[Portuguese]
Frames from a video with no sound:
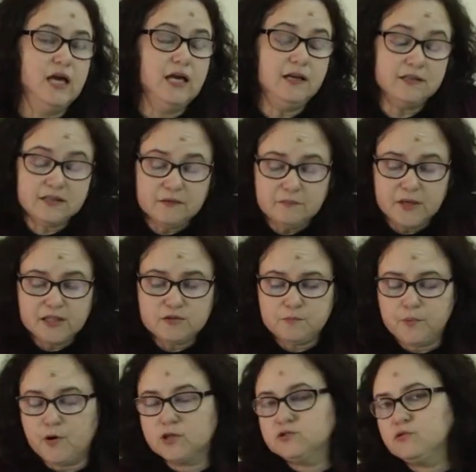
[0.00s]
Ele também
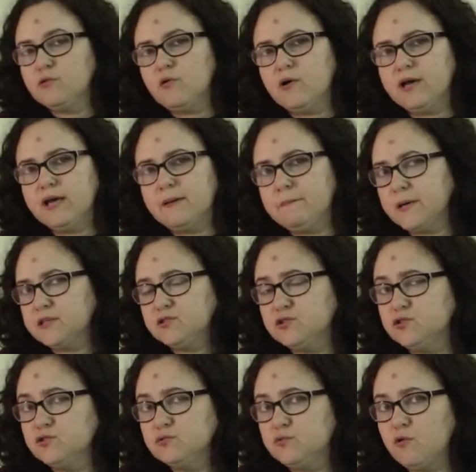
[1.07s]
pode ocorrer a
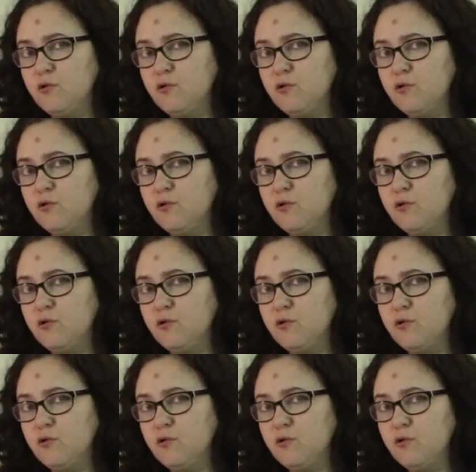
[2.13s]
partir de um